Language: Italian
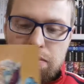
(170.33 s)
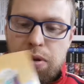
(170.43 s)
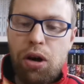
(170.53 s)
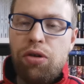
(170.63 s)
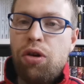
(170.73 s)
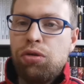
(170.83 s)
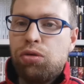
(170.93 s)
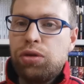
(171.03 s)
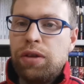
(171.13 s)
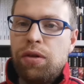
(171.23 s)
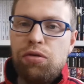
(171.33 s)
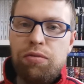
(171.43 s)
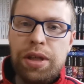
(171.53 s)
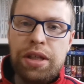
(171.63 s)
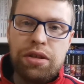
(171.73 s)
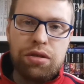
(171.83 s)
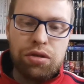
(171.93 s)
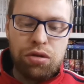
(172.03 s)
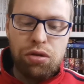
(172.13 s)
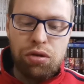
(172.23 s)
però non tutti i volumi,
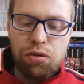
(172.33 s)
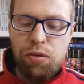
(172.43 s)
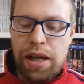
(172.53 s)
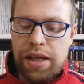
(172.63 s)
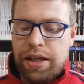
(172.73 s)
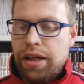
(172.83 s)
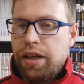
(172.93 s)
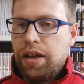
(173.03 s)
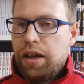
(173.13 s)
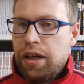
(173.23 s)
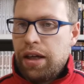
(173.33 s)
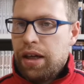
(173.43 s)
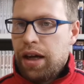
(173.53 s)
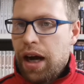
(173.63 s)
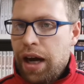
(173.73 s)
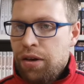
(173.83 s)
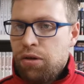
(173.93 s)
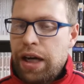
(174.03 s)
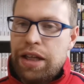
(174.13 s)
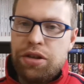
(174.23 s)
solo quelli che eh, hanno
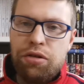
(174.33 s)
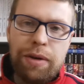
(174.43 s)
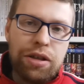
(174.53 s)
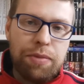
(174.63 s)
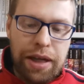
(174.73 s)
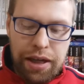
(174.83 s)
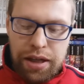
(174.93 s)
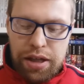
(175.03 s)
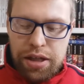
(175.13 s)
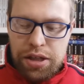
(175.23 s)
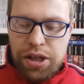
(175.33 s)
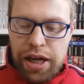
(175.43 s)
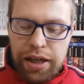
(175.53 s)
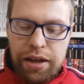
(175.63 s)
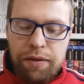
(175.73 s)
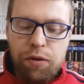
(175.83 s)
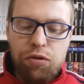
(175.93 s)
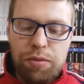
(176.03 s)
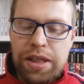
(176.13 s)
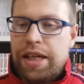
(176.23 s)
il gadget in omaggio, perché c'è anche i
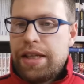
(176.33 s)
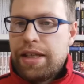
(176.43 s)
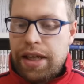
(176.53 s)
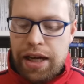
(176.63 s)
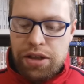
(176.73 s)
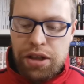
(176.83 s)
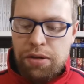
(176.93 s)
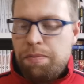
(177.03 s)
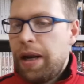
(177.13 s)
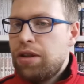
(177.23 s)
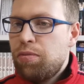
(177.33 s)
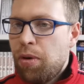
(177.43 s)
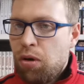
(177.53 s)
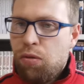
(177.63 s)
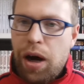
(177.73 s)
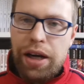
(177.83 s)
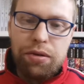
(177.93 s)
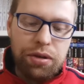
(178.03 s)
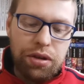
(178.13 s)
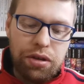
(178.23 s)
volumi senza gadget, il prezzo però è uguale,
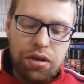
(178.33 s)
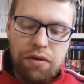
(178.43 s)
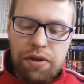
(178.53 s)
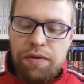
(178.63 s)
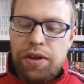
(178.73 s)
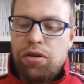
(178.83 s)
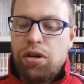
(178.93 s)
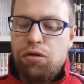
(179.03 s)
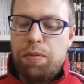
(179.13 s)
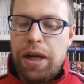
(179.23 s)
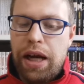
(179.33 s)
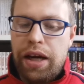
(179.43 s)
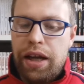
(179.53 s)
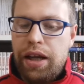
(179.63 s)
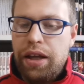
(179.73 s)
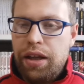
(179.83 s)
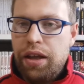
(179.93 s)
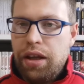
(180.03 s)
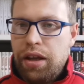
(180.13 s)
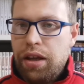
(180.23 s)
quindi vi invito a recuperare i,
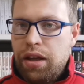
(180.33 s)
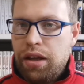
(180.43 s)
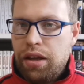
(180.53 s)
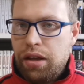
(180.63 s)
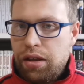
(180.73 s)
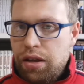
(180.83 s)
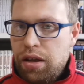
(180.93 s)
eh,